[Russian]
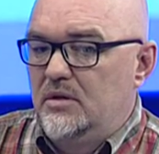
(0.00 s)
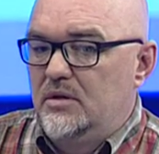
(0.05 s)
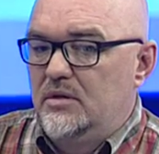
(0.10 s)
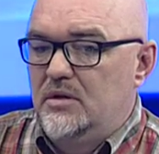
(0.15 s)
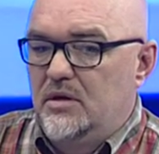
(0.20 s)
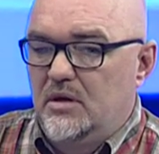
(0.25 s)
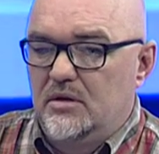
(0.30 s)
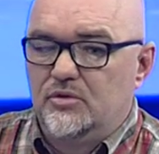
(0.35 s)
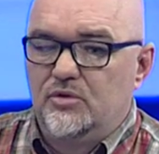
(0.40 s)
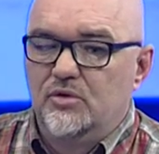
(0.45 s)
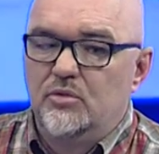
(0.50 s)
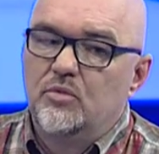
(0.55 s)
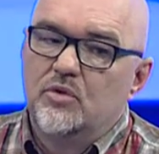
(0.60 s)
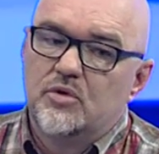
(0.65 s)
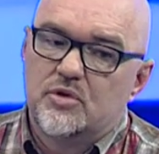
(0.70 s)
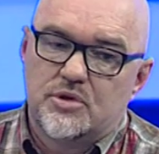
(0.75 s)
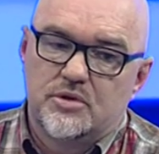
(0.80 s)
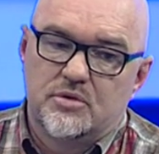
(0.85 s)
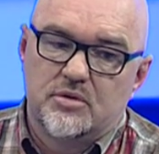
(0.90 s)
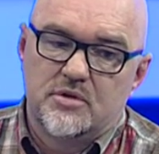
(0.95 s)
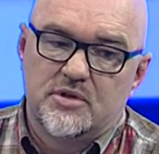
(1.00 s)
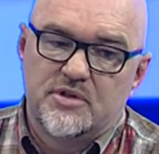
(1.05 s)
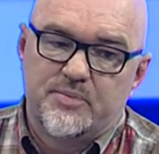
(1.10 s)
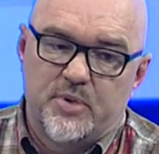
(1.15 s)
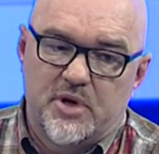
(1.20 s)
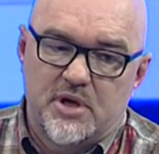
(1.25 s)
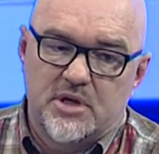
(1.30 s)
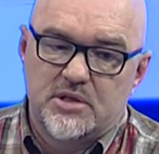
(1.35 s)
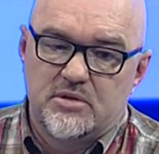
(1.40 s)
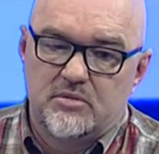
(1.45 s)
Я думаю, что
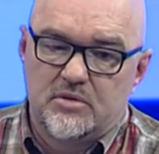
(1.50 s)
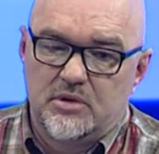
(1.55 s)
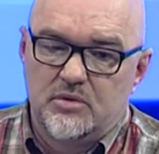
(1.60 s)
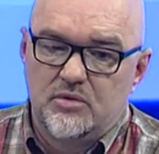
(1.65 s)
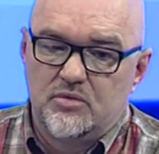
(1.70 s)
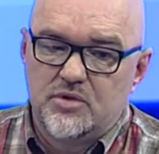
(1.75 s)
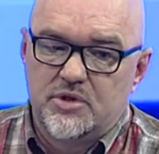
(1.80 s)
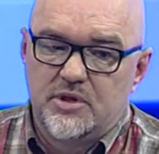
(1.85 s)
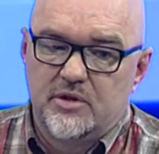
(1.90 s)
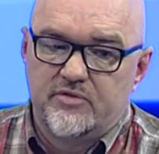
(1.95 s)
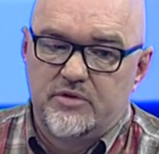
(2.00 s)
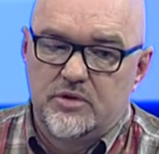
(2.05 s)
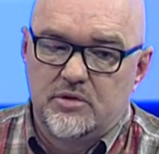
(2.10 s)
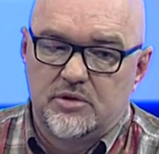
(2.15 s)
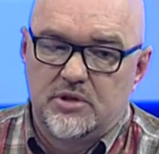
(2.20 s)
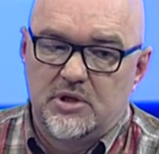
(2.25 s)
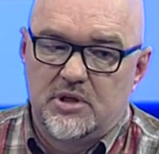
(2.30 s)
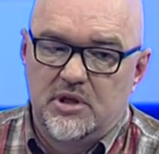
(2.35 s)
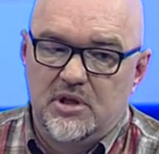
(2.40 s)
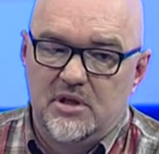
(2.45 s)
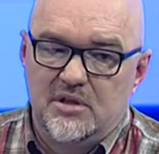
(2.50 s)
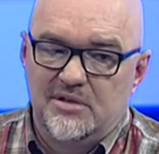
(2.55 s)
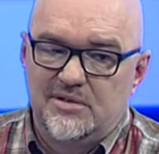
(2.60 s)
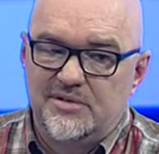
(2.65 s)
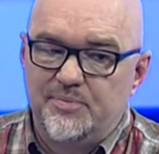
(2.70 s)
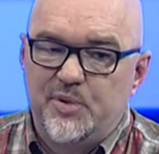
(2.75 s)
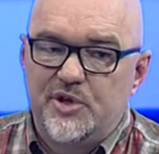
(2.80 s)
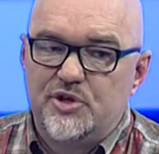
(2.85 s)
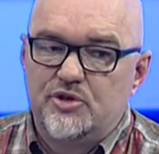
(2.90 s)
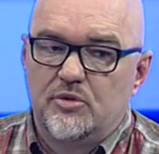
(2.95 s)
спрашивать нужно
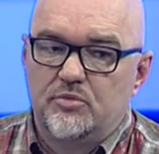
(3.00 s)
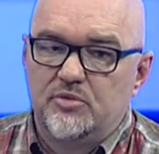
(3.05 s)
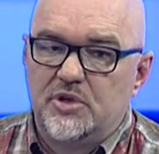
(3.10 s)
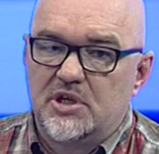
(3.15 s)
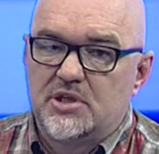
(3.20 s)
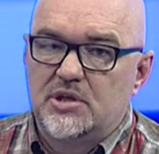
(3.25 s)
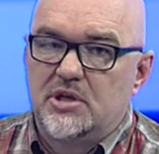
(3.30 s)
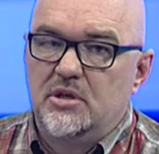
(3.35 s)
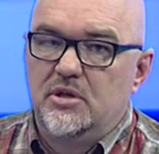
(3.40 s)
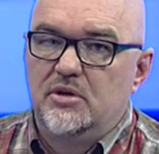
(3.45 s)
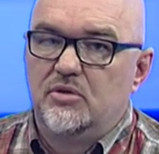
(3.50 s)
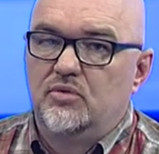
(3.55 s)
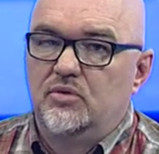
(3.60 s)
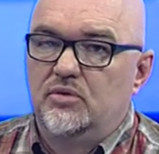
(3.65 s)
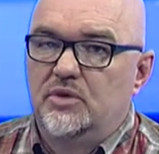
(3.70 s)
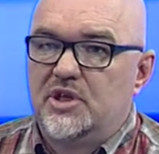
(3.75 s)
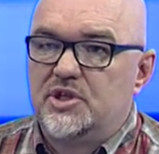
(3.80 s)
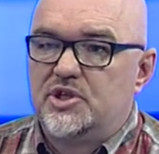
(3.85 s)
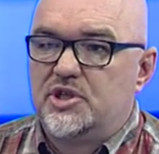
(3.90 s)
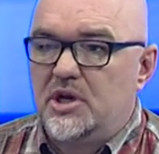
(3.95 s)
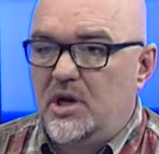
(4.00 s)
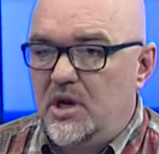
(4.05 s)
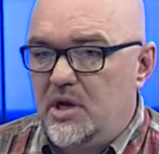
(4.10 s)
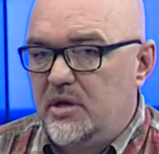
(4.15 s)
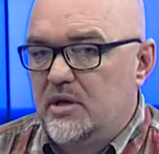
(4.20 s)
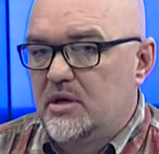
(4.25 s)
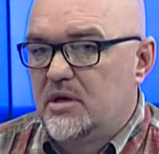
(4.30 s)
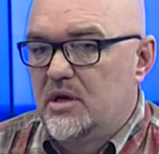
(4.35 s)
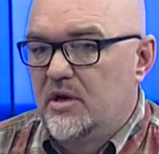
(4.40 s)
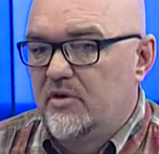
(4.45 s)
все-таки, причем даже не у
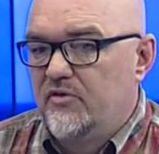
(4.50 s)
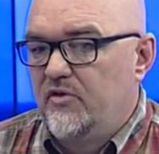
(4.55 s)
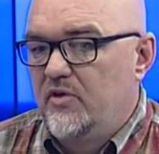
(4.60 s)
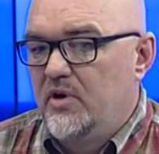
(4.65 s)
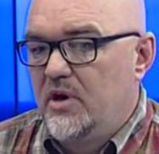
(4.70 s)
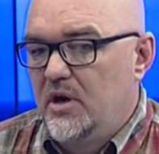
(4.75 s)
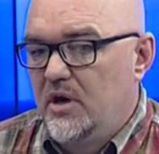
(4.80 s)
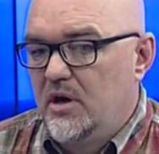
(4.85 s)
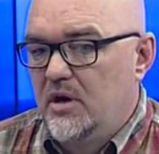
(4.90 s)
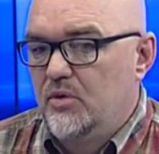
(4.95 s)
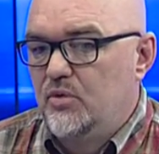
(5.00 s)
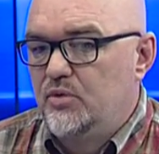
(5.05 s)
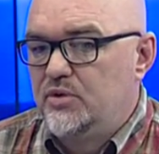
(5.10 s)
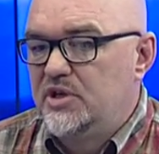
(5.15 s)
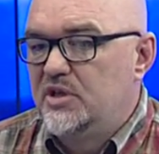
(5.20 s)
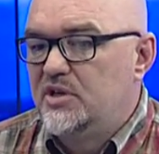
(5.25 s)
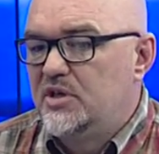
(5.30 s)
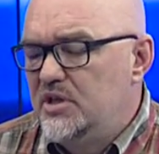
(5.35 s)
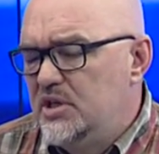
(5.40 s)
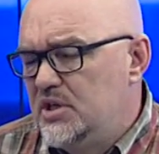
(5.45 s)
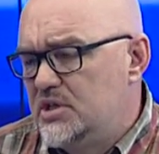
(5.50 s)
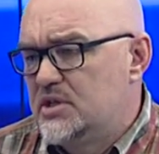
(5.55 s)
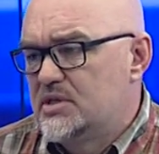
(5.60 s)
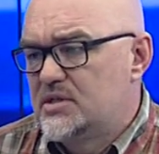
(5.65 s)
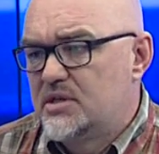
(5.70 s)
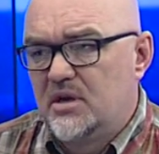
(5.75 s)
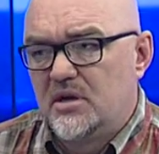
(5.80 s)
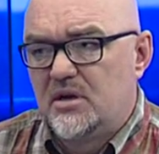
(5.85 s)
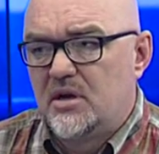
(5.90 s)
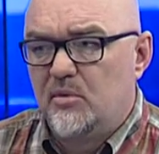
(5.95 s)
начальников, а у
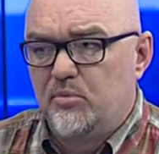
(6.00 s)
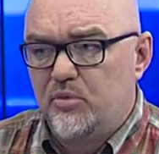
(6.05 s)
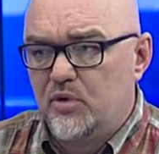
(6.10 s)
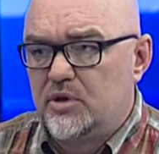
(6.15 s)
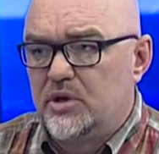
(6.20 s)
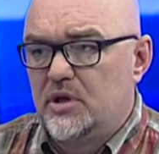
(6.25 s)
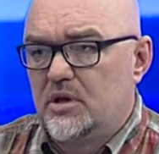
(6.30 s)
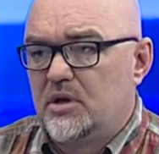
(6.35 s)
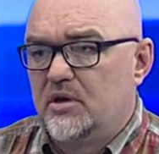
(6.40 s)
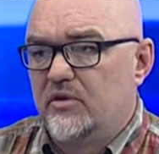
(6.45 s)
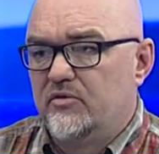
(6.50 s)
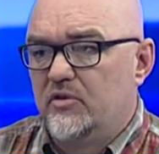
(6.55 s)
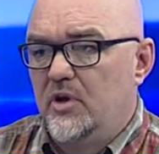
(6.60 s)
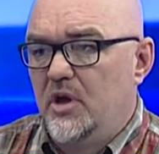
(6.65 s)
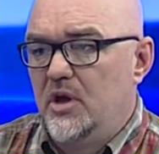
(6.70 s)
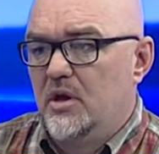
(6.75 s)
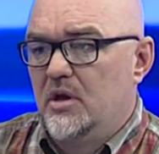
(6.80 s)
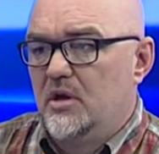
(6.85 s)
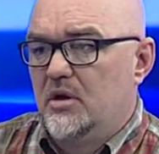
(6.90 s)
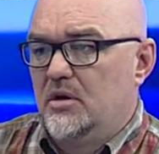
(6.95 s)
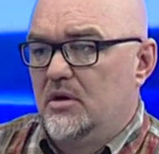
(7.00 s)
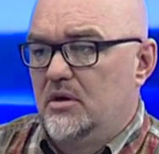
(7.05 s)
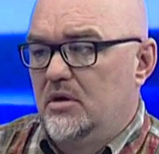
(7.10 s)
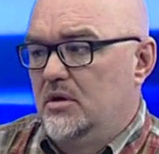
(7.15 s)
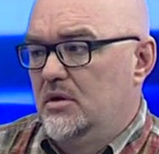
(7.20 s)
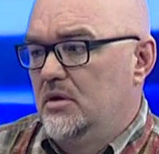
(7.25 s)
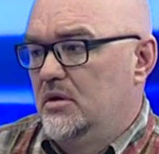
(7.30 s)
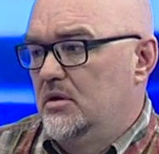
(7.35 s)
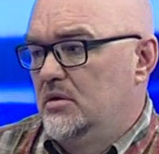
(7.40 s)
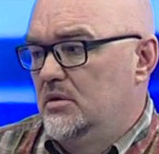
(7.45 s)
технических работников
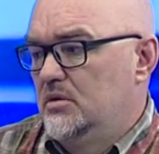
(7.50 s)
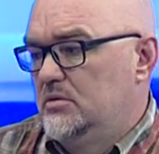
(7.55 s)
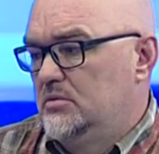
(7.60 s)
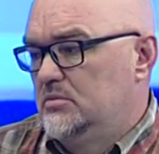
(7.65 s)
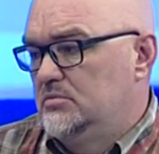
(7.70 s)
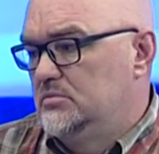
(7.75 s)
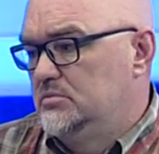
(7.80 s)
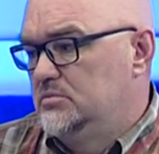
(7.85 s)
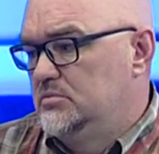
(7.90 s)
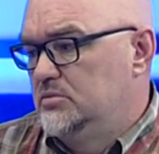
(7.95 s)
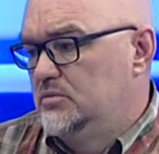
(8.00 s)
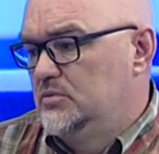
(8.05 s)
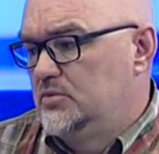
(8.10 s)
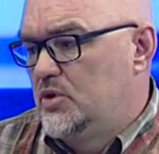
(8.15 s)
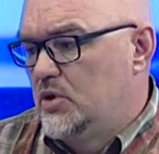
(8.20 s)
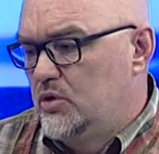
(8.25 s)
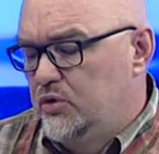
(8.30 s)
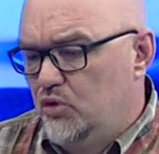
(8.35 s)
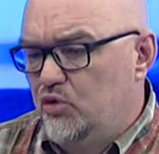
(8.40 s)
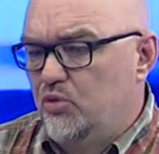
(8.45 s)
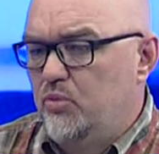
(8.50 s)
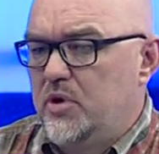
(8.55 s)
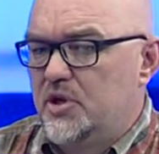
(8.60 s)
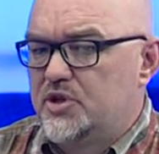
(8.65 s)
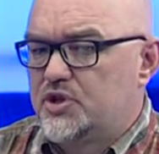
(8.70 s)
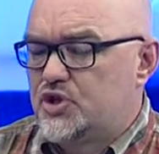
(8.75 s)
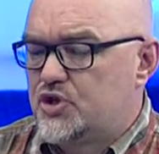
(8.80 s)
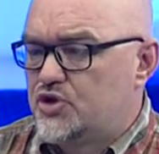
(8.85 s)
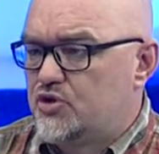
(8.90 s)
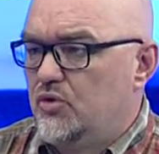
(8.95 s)
а,
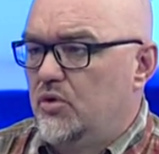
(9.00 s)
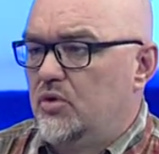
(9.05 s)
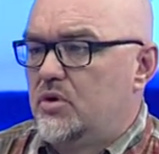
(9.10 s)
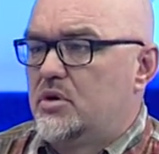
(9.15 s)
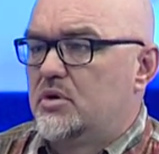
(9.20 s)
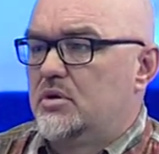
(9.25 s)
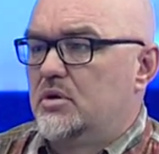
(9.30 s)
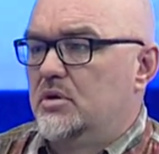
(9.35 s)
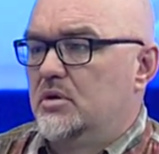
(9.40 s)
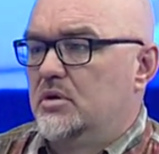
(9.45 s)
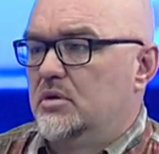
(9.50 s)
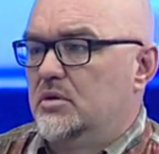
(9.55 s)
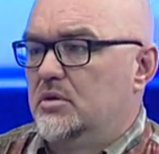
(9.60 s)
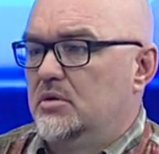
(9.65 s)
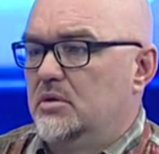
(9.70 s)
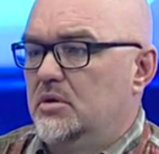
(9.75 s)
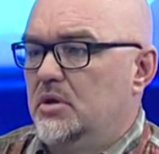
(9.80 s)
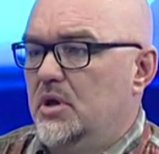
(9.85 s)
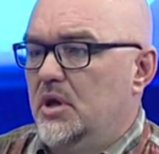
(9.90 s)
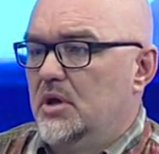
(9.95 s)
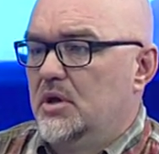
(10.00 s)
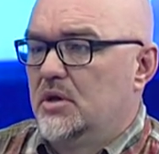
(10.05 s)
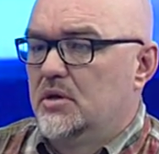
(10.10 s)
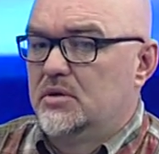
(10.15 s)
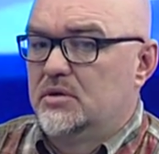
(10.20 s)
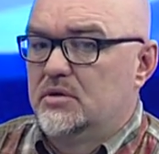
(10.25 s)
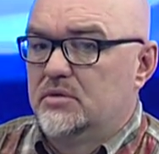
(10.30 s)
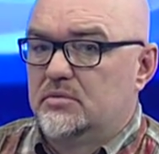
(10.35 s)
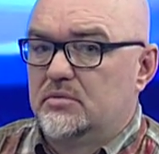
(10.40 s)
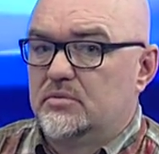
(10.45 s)
клуба, ШОР, э,
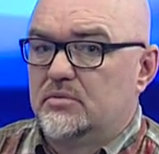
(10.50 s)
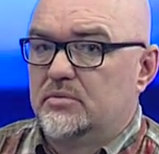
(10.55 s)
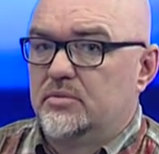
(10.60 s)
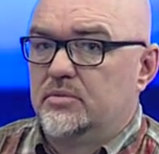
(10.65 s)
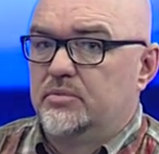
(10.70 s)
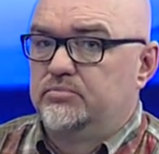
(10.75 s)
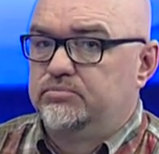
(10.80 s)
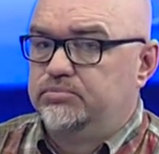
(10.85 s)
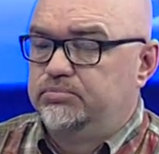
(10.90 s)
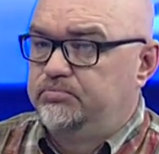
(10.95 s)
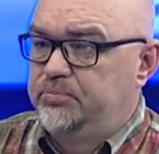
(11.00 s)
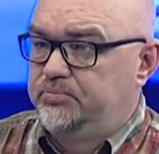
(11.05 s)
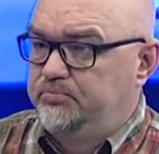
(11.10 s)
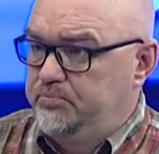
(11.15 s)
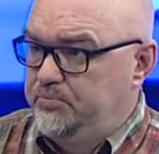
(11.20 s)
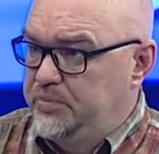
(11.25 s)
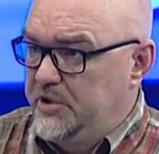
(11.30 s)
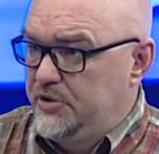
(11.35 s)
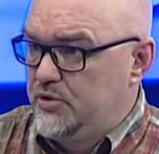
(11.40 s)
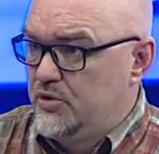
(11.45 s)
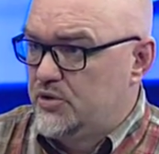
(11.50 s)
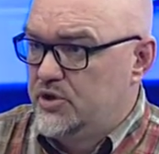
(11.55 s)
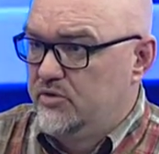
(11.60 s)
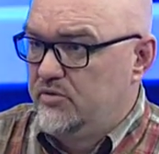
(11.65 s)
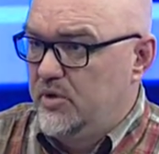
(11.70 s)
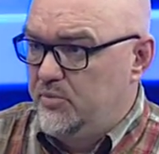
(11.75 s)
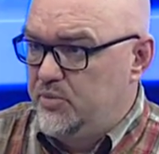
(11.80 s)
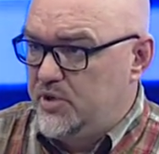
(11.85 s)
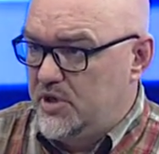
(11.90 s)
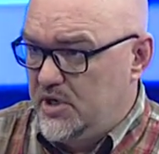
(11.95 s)
э,
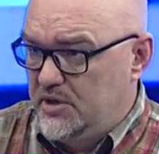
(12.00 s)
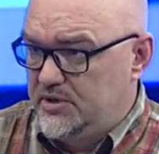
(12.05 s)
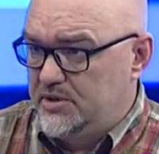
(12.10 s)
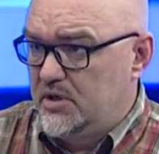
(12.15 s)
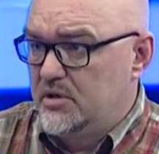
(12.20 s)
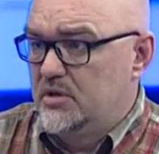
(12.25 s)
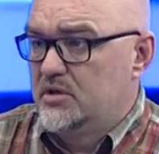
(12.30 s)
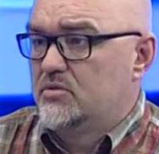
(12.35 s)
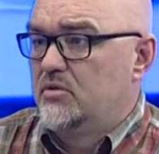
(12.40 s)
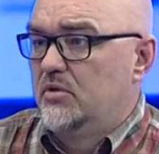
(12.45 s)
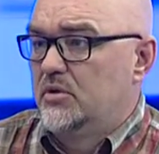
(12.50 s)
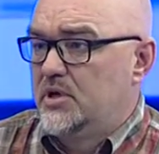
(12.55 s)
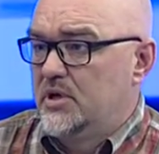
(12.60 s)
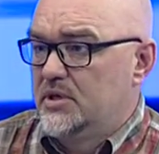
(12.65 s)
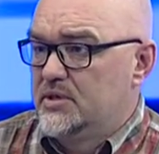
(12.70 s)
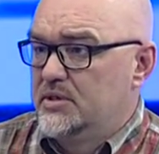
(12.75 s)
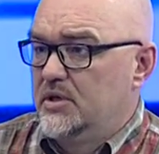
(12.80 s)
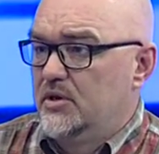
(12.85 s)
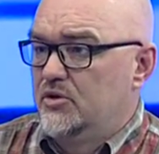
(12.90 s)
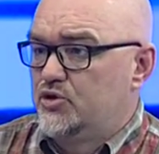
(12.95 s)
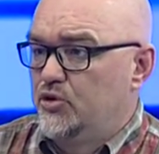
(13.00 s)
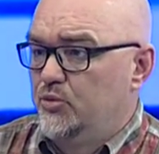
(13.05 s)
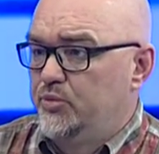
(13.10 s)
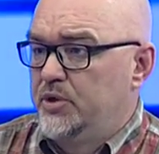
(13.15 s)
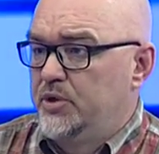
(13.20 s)
платежного оператора, насколько я знаю, что